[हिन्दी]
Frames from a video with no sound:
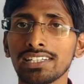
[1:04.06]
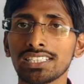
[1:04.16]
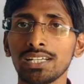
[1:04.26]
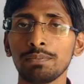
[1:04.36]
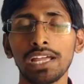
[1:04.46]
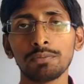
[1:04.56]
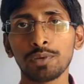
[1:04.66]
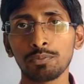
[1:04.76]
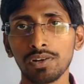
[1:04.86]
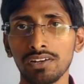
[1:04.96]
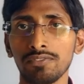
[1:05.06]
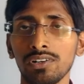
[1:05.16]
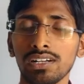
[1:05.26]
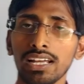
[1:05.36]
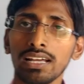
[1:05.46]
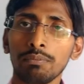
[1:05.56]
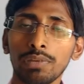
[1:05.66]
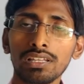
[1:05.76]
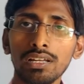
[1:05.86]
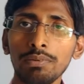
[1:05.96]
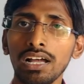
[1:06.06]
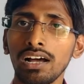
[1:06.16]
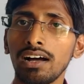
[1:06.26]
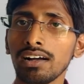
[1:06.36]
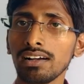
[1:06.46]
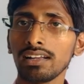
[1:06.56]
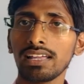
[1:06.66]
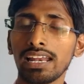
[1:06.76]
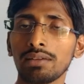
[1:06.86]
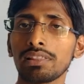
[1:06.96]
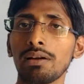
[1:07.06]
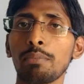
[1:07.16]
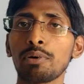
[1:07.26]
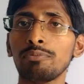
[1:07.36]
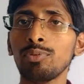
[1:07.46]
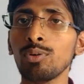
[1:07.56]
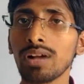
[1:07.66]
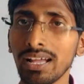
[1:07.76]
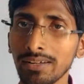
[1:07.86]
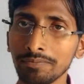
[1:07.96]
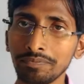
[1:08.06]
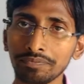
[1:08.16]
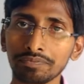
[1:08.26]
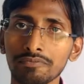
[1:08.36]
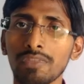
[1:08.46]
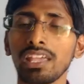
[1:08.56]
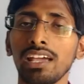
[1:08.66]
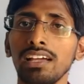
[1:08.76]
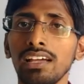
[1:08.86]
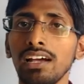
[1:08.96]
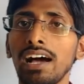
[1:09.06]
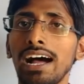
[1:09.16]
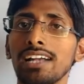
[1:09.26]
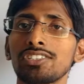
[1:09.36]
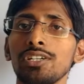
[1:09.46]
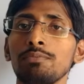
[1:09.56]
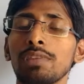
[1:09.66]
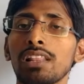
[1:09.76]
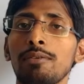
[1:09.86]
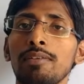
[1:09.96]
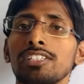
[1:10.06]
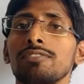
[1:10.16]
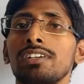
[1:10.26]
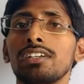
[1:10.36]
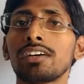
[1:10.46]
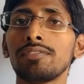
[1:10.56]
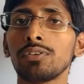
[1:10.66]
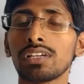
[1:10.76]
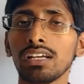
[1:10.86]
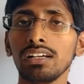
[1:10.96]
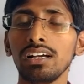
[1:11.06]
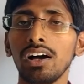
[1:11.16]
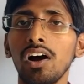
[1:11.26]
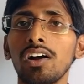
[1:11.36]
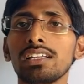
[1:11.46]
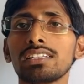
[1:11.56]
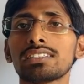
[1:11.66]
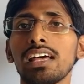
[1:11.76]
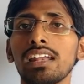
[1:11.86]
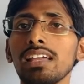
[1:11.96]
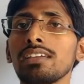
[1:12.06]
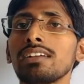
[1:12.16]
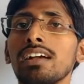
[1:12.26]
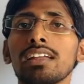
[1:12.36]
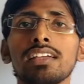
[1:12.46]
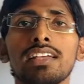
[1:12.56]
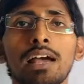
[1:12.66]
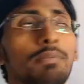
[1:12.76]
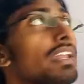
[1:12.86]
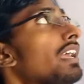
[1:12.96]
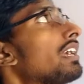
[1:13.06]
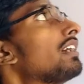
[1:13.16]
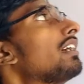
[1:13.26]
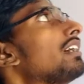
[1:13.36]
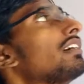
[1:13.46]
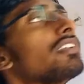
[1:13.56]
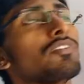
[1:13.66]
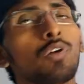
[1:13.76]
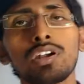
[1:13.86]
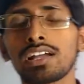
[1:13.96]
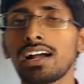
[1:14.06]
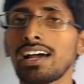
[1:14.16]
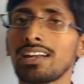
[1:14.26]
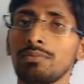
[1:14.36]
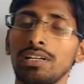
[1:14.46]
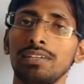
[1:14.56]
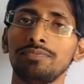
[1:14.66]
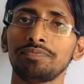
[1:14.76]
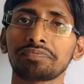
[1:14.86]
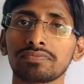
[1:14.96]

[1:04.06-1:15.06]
हार्डशिप एंड पॉपुलर रिवोल्ट मतलब हंगर कहने का मतलब आपको भूख आया ठीक है हार्डशिप मतलब आपका जीवन टफ हो गया और ये सारा करके क्या बना एक रिवोल्ट का कारण बना